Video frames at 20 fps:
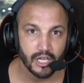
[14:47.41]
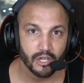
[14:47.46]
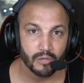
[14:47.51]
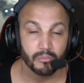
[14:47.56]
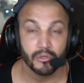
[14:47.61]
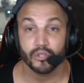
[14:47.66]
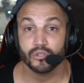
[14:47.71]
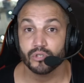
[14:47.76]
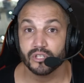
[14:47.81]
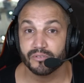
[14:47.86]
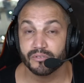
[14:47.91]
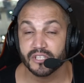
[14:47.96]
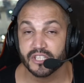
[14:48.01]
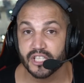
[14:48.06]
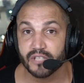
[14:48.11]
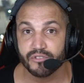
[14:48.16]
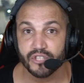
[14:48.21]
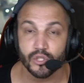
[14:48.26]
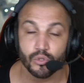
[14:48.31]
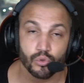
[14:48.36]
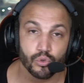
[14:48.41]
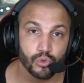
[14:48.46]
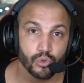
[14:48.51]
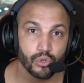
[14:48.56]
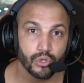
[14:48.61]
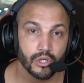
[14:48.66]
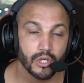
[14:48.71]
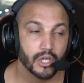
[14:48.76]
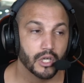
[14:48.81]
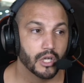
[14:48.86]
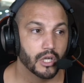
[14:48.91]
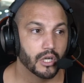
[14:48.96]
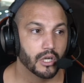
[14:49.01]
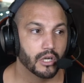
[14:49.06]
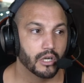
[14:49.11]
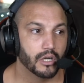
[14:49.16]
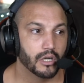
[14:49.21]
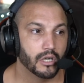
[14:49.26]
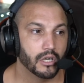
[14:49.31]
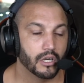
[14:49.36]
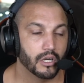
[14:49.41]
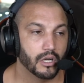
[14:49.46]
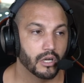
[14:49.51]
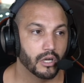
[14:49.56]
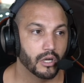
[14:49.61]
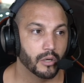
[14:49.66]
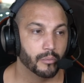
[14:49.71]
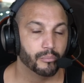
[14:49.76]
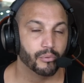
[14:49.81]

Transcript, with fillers: Mais en définitive, j'ai toujours euh,